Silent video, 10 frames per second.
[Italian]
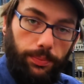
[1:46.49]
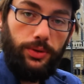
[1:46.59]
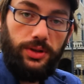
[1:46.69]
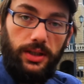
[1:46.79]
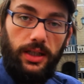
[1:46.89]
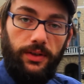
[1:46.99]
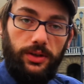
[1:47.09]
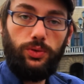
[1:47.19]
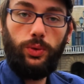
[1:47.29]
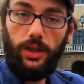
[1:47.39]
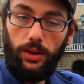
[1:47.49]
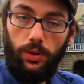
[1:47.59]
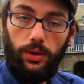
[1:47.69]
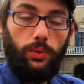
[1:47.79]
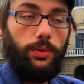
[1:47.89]
positiva sui
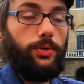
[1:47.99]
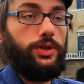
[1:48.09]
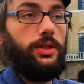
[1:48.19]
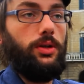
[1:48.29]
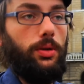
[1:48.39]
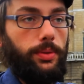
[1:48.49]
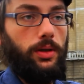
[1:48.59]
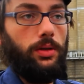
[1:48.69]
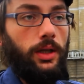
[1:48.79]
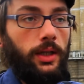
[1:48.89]
territori in cui i progetti operano.